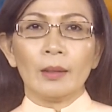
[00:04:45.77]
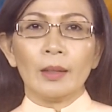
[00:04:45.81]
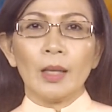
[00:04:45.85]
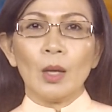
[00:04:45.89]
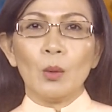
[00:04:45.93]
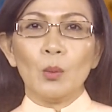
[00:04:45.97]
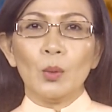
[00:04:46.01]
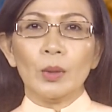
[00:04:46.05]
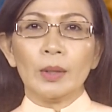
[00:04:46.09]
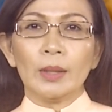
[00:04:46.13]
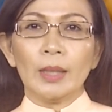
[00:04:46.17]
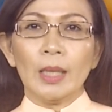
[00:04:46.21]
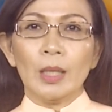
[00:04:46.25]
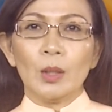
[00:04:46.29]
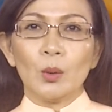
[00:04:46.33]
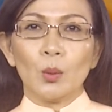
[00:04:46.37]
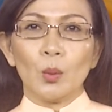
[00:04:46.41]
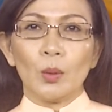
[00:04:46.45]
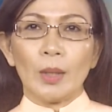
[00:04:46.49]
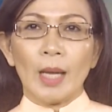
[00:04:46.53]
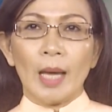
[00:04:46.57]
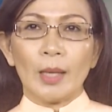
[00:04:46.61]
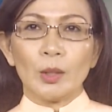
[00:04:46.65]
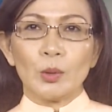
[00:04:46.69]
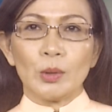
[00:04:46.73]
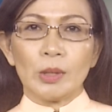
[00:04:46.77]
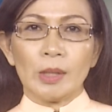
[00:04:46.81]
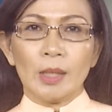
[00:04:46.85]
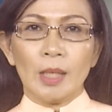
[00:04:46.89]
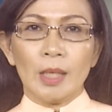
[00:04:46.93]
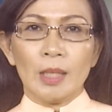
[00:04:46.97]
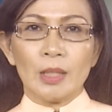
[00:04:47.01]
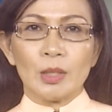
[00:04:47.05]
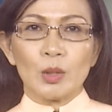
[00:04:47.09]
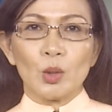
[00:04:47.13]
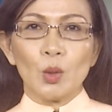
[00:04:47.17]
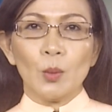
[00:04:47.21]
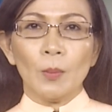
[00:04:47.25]
Theo nguồn tin của đài truyền
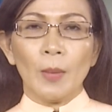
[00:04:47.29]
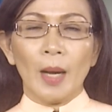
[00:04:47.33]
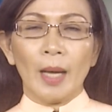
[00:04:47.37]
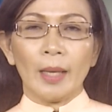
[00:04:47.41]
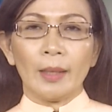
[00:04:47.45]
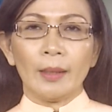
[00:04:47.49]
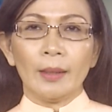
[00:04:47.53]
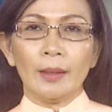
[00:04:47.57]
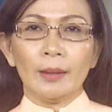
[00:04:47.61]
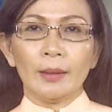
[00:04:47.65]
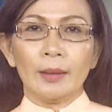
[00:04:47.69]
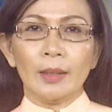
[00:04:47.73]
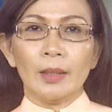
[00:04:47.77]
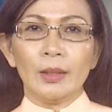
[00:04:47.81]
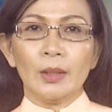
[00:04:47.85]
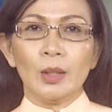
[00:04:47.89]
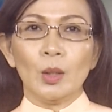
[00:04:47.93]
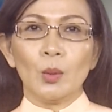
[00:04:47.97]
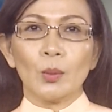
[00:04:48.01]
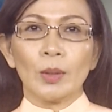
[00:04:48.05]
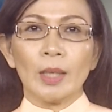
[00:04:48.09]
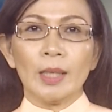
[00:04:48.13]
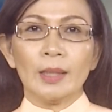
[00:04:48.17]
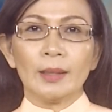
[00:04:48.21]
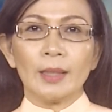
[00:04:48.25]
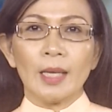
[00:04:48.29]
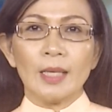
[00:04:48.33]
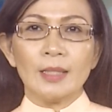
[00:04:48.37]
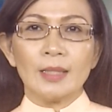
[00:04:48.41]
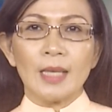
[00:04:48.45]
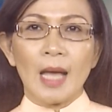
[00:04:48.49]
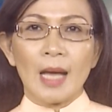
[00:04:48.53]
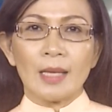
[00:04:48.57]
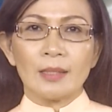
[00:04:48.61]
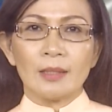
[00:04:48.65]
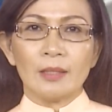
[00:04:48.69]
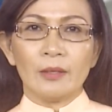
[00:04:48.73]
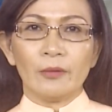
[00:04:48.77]
hình số 7 thì nhiều kinh tế
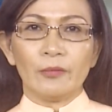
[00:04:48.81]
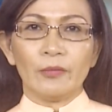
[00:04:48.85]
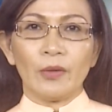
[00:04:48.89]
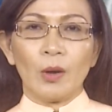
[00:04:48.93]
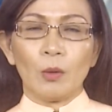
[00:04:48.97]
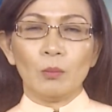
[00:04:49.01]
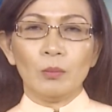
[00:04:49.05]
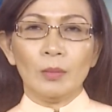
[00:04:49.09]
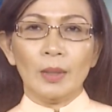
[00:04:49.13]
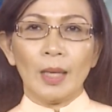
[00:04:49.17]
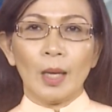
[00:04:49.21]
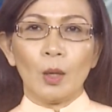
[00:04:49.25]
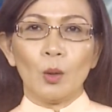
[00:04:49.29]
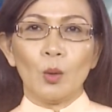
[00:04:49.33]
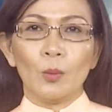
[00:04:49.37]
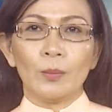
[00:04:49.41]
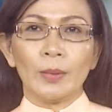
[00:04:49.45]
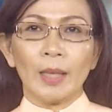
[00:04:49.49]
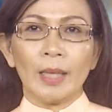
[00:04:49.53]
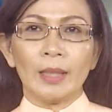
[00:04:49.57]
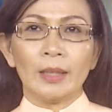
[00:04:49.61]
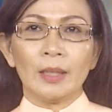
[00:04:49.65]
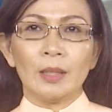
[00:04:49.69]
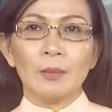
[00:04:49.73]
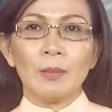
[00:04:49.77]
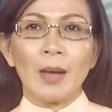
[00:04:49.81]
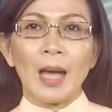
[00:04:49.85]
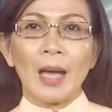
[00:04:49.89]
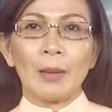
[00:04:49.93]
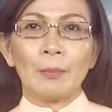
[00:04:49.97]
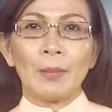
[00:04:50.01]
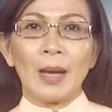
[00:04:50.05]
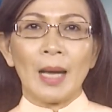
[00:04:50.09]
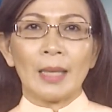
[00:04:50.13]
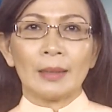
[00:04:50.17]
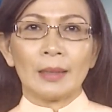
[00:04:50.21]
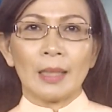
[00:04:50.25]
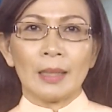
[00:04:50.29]
gia dự phóng là hôm nay thứ
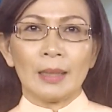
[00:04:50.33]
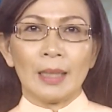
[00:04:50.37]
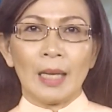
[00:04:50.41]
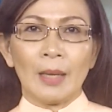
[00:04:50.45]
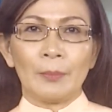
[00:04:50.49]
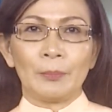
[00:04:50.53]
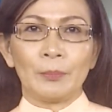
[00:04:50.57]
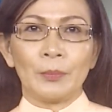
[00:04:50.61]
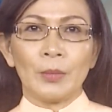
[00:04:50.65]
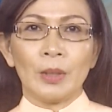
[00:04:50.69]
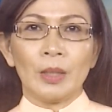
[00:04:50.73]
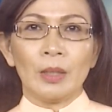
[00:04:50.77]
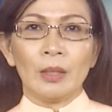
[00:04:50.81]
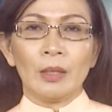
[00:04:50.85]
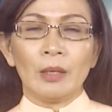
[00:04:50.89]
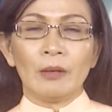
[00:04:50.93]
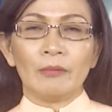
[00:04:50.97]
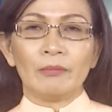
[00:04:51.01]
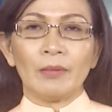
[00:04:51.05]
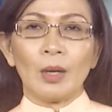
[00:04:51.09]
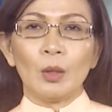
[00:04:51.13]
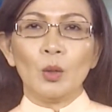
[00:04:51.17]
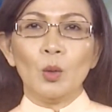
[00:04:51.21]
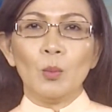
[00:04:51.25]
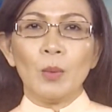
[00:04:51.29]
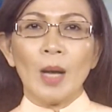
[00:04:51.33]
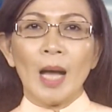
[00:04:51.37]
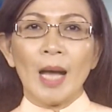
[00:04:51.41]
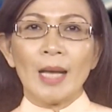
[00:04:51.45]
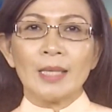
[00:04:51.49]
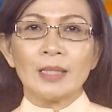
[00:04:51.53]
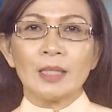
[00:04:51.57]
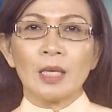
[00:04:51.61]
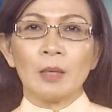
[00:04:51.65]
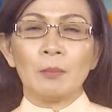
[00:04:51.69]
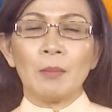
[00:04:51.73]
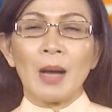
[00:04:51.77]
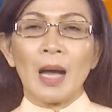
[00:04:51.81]
ba 3 tháng 5 vào lúc
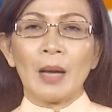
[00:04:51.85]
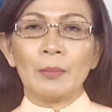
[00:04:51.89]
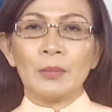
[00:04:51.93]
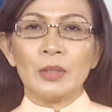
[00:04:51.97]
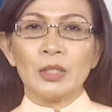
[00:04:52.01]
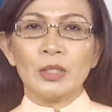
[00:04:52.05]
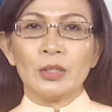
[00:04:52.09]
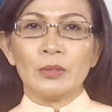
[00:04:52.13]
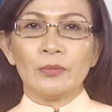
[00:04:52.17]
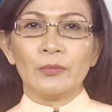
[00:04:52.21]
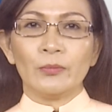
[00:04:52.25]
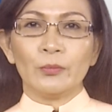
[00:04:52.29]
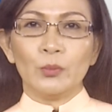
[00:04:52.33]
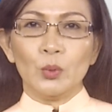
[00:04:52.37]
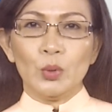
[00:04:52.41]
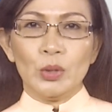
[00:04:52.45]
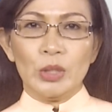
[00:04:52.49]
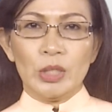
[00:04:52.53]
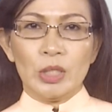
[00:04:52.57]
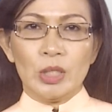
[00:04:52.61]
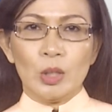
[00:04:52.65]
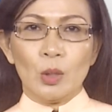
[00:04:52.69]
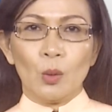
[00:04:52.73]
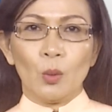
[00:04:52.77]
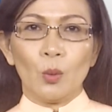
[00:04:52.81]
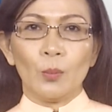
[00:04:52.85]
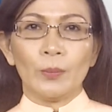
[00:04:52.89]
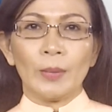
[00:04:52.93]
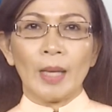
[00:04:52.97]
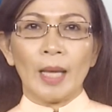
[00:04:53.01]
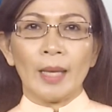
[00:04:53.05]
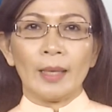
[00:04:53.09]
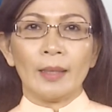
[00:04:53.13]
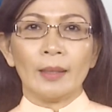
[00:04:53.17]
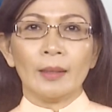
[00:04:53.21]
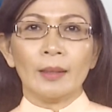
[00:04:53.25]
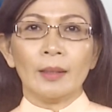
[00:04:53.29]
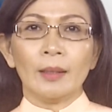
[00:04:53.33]
2 giờ 30 phút chiều hôm
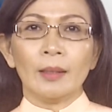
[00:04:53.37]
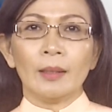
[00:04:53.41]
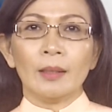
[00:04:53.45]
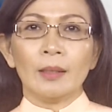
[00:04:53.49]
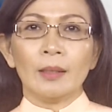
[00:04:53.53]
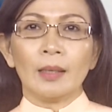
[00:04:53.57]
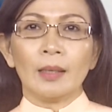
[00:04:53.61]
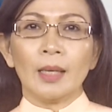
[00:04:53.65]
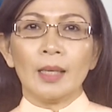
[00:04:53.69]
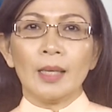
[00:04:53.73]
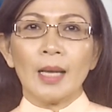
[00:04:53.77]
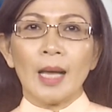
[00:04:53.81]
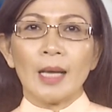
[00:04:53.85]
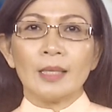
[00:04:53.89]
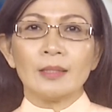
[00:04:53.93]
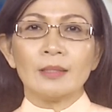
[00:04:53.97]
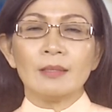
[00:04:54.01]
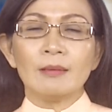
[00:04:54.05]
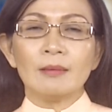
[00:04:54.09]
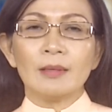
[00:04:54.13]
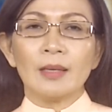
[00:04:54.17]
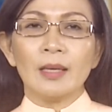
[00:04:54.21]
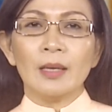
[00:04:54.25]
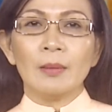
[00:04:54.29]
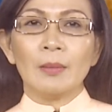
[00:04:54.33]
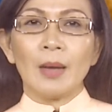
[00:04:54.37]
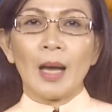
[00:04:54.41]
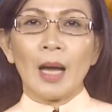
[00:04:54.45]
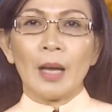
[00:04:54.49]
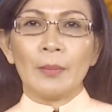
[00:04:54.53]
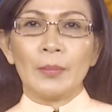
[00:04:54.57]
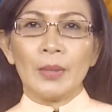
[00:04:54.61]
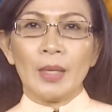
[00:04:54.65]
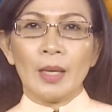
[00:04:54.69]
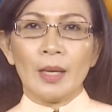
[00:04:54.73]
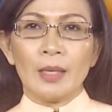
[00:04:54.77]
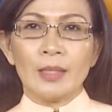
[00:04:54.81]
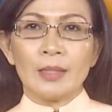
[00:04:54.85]
nay, ngân hàng chữ kim
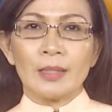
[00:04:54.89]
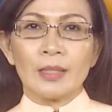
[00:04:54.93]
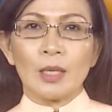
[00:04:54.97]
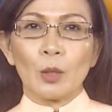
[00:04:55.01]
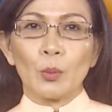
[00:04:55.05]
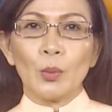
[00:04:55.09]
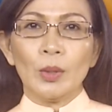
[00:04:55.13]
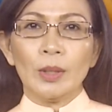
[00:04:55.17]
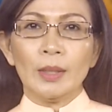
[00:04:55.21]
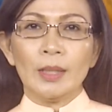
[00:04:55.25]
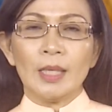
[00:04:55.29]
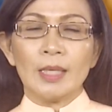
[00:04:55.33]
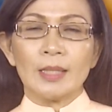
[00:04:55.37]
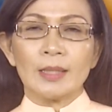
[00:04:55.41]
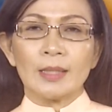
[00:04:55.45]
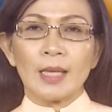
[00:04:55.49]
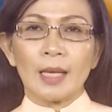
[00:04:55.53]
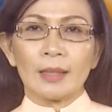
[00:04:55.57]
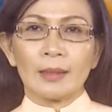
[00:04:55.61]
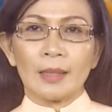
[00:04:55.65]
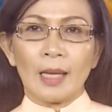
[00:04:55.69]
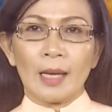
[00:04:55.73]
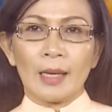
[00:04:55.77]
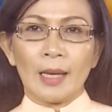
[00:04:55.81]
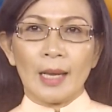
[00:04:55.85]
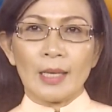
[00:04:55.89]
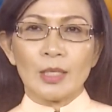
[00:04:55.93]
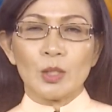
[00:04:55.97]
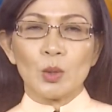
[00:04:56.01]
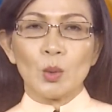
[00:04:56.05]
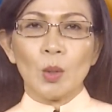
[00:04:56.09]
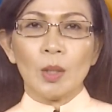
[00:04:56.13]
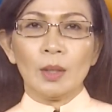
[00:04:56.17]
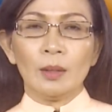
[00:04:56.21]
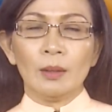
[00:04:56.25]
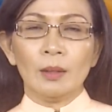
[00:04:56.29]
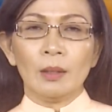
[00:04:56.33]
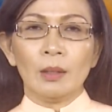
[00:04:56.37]
RBA sẽ quyết định gia tăng lãi
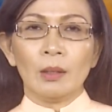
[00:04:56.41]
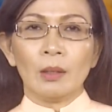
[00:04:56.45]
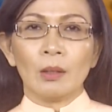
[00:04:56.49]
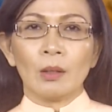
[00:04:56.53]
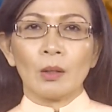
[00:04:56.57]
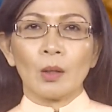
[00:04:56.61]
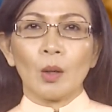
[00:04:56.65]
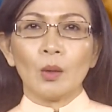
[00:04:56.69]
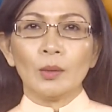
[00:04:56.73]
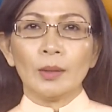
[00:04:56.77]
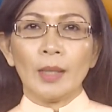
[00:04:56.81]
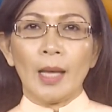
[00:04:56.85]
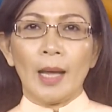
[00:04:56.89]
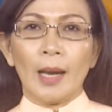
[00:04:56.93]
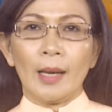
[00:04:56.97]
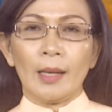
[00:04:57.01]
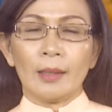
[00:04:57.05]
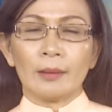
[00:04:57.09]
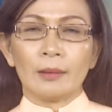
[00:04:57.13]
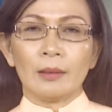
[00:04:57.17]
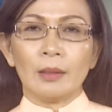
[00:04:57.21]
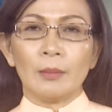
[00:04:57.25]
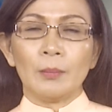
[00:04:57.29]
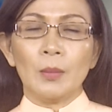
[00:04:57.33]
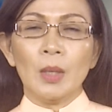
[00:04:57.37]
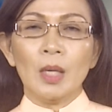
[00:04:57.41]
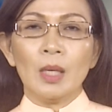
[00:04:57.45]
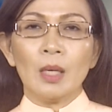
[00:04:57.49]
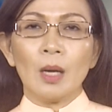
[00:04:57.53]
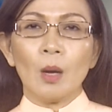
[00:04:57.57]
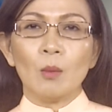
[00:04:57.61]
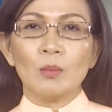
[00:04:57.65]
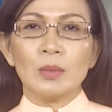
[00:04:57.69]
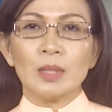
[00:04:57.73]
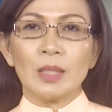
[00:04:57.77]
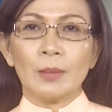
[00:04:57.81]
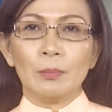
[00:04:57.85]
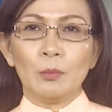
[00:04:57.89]
suất có thể là từ mức
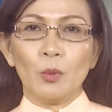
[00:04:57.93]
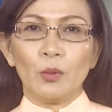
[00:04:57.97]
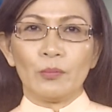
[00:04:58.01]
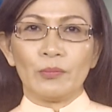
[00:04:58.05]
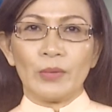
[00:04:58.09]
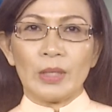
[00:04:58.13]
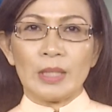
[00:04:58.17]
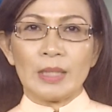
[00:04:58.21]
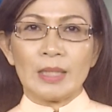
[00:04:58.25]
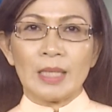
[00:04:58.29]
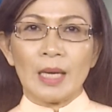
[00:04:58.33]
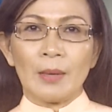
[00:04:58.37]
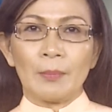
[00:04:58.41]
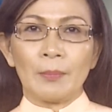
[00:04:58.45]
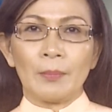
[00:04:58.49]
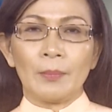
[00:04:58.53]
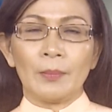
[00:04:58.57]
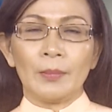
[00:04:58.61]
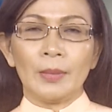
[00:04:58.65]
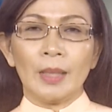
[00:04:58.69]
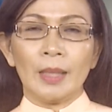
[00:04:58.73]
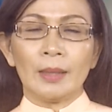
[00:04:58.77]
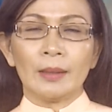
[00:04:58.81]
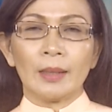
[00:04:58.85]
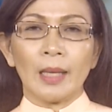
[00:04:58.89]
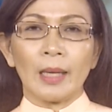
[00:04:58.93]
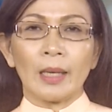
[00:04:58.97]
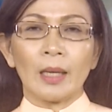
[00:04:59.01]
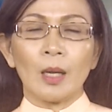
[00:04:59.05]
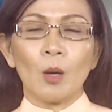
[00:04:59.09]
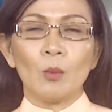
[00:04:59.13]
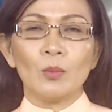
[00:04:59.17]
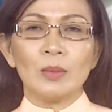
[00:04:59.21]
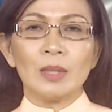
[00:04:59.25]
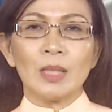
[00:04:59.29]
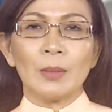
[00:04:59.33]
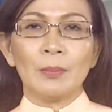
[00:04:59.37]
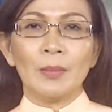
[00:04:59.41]
0.1% lên thành
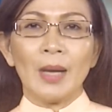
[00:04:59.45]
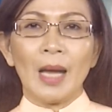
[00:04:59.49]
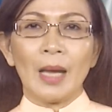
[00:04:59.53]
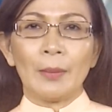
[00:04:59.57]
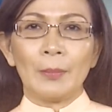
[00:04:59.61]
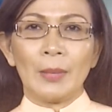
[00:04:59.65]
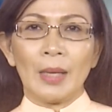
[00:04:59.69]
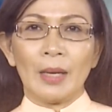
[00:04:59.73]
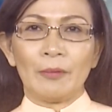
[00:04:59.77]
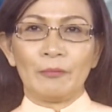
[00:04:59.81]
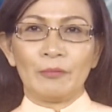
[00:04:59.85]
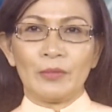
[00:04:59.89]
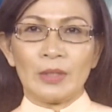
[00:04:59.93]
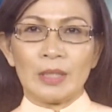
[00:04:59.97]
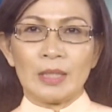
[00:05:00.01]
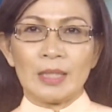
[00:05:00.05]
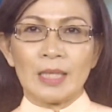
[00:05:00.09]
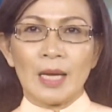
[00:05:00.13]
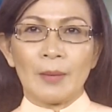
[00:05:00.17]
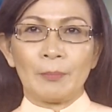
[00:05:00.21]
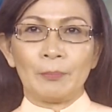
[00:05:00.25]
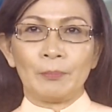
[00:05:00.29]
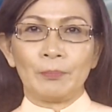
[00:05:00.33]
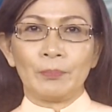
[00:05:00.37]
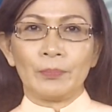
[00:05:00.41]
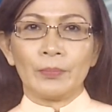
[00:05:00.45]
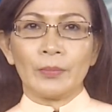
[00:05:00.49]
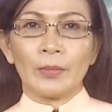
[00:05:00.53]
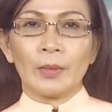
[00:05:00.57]
0.25%